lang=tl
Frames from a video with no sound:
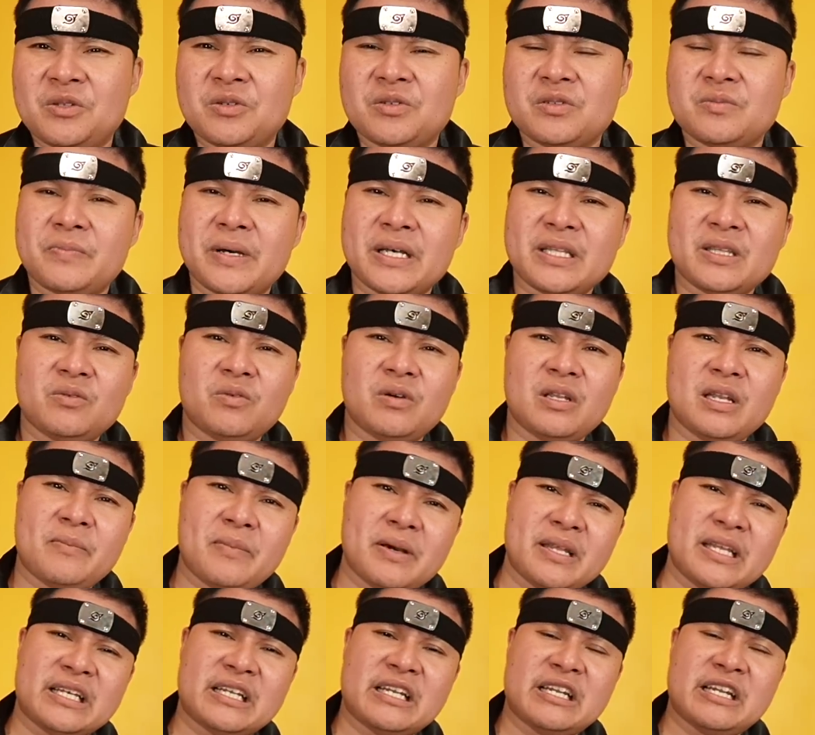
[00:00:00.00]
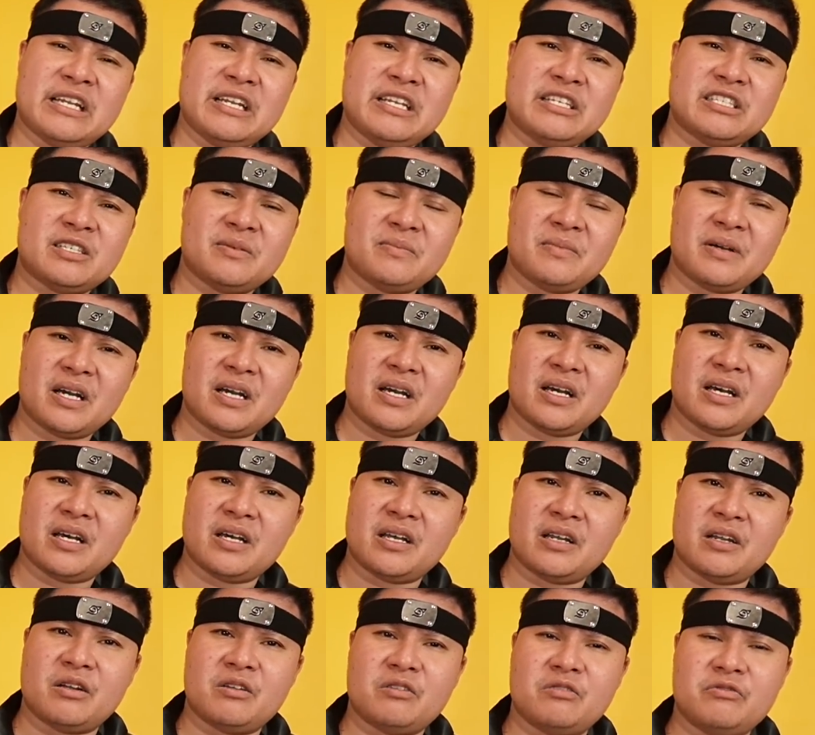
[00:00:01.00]
no, but wala pa nagre-release ng mga
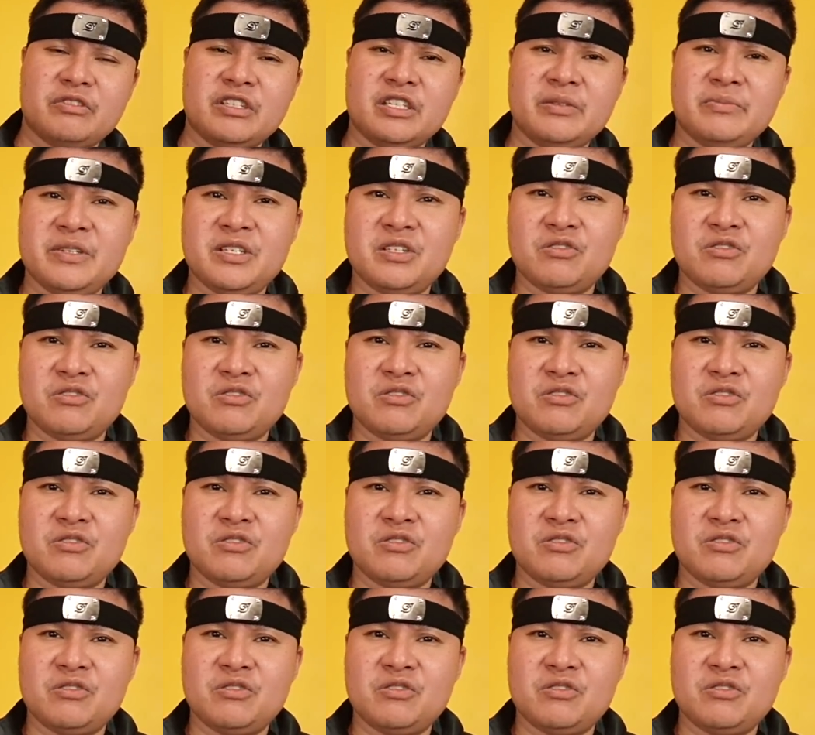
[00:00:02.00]
Realme,